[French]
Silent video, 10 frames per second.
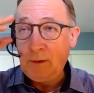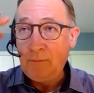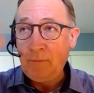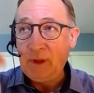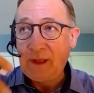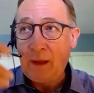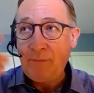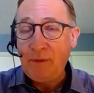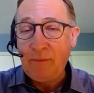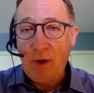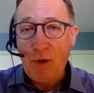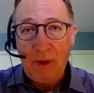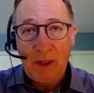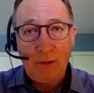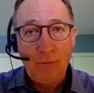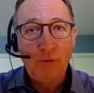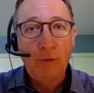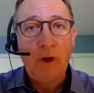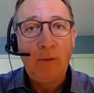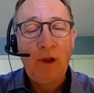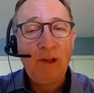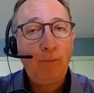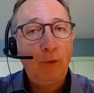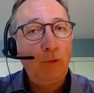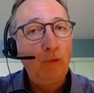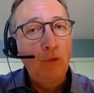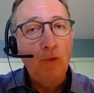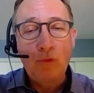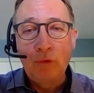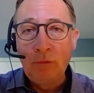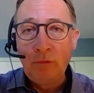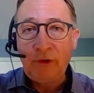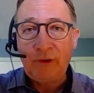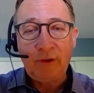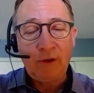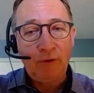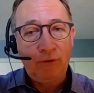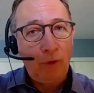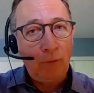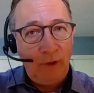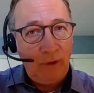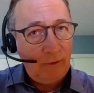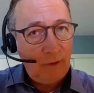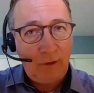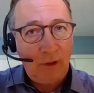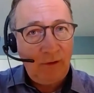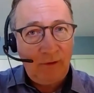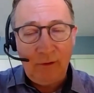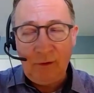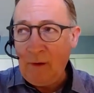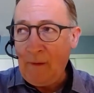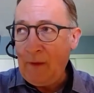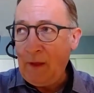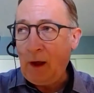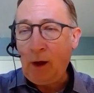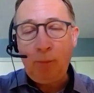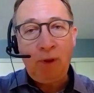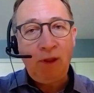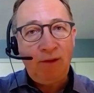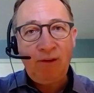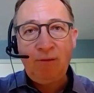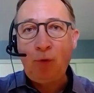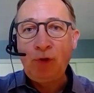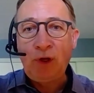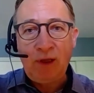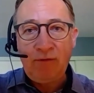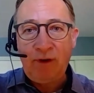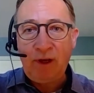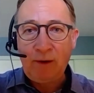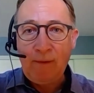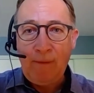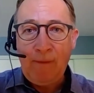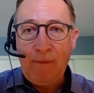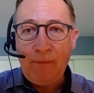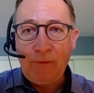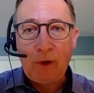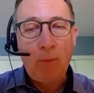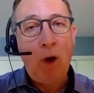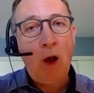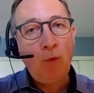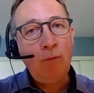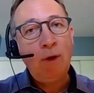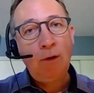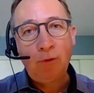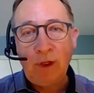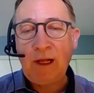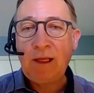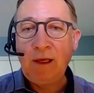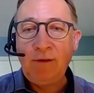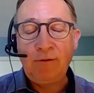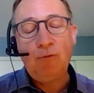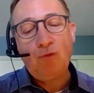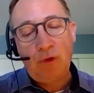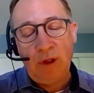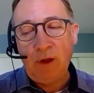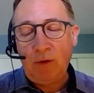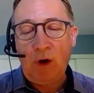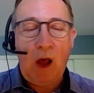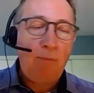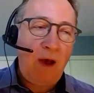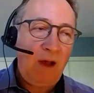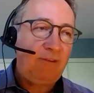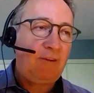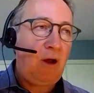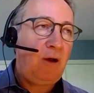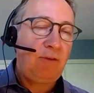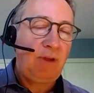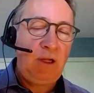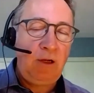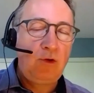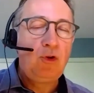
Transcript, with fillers: mettre rapidement un paquet de mesures en place. Puis là, tout d'un coup, ça s'est transformé, cette crise-là, en prétexte pour ne rien faire. C'est comme, ah oui, mais là, on a la crise. Écoutez, en mars, avril,